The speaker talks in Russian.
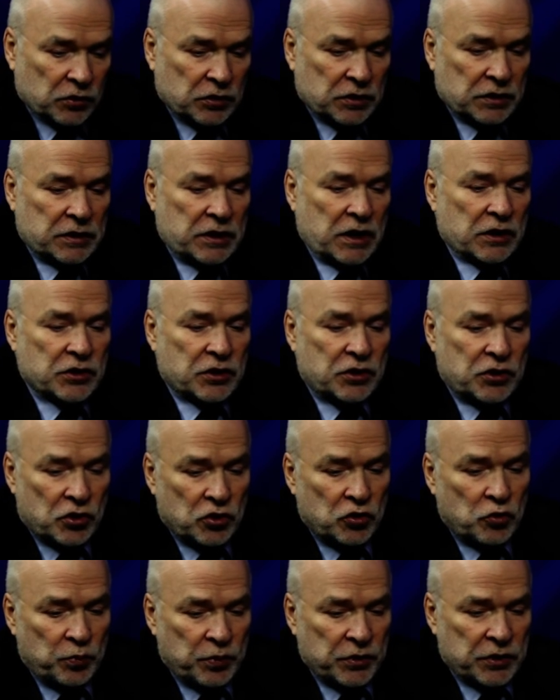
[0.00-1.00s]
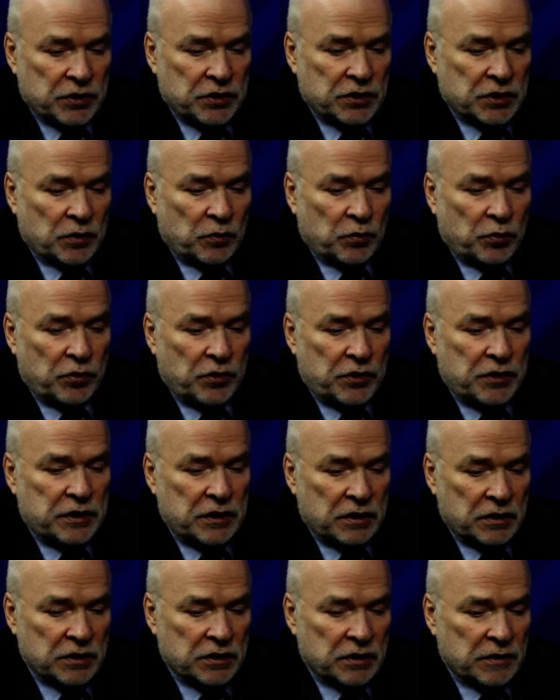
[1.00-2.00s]
Вот я же держу перед собой
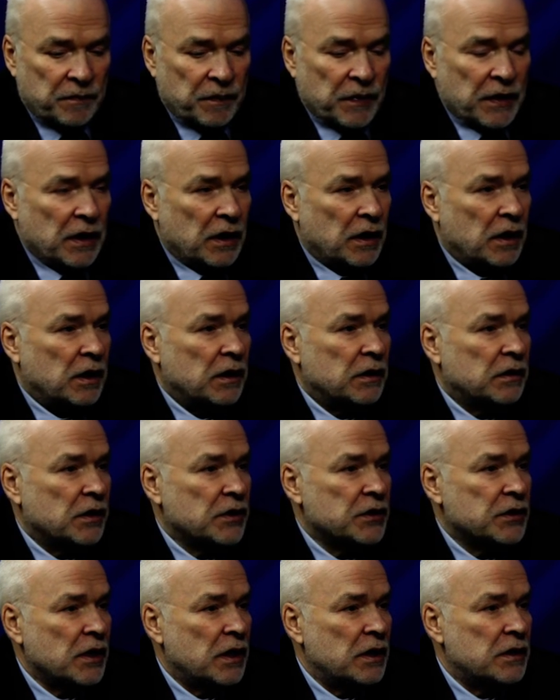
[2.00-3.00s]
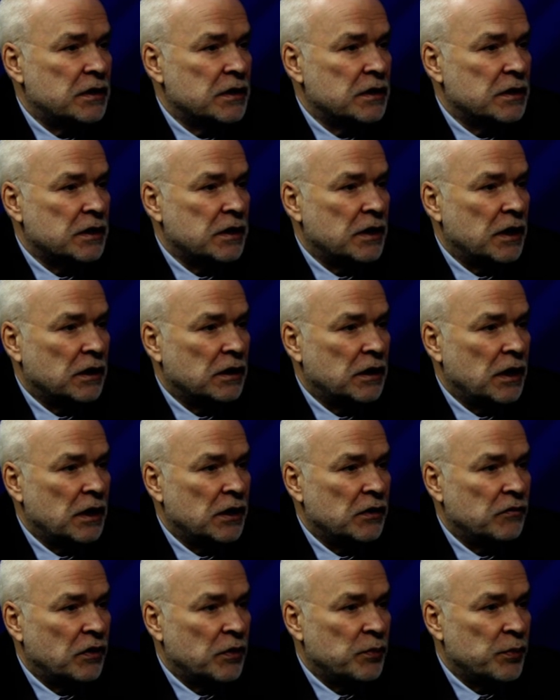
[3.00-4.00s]
текст а, на сайте
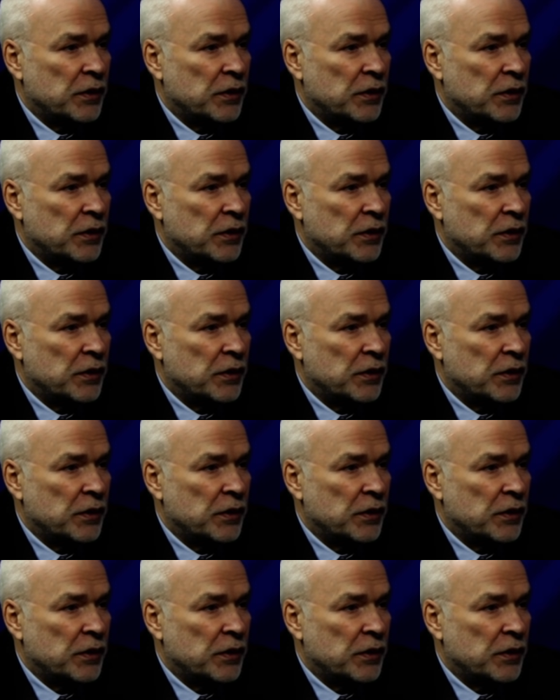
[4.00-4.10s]
регионального